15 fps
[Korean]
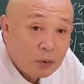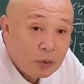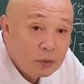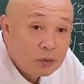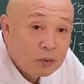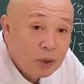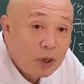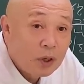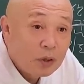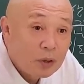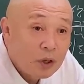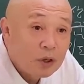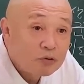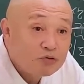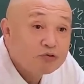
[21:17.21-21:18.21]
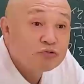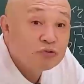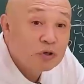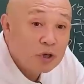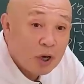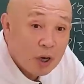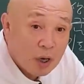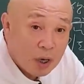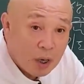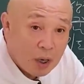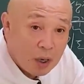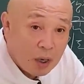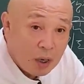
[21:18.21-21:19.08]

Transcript: 그거 내가 죽은 거야.